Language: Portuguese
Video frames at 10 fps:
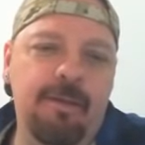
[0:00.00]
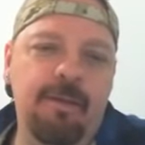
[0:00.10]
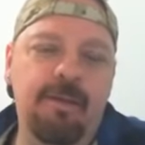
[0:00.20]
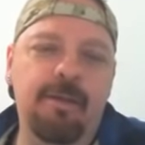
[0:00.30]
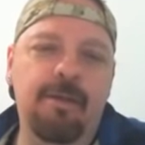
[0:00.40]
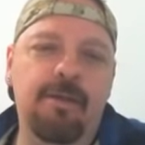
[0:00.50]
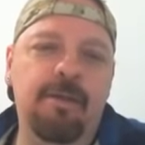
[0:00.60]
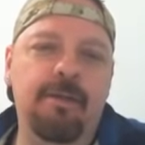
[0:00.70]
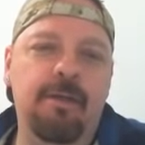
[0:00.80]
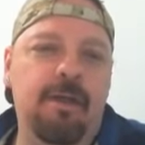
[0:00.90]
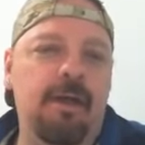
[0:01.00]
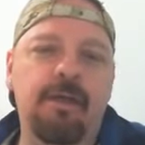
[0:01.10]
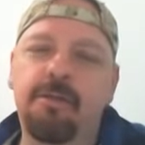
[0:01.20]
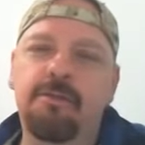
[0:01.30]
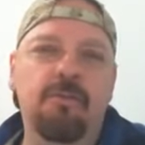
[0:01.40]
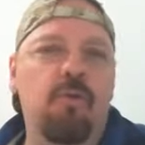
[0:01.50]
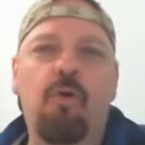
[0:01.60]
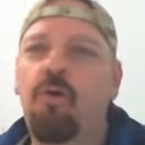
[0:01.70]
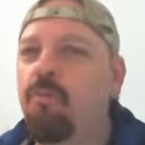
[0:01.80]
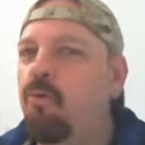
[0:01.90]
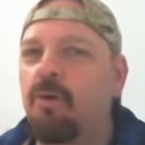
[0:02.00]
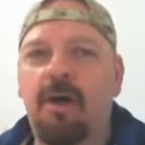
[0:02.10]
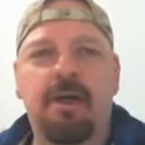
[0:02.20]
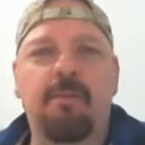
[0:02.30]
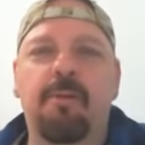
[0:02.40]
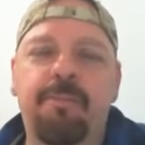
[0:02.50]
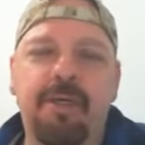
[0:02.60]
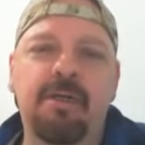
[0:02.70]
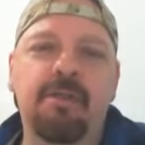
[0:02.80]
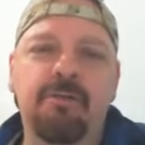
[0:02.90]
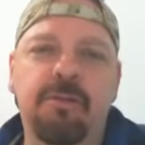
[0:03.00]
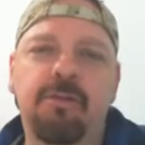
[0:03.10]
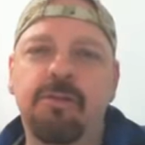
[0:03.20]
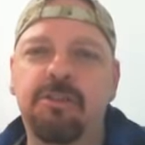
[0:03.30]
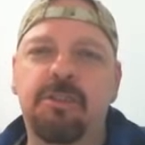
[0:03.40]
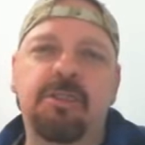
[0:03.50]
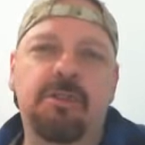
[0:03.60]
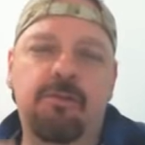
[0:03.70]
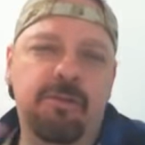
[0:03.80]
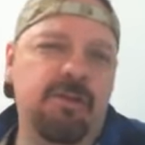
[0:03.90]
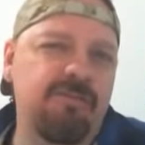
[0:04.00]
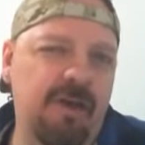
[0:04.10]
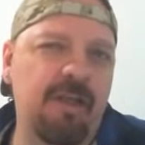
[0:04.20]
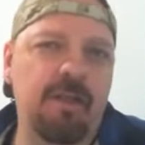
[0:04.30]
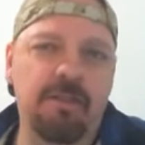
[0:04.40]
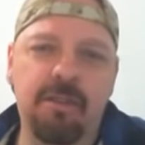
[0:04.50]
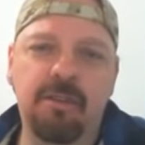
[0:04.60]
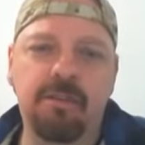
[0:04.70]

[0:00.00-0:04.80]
e aí o robô acaba pegando tanto a escrita quanto a fala, tá?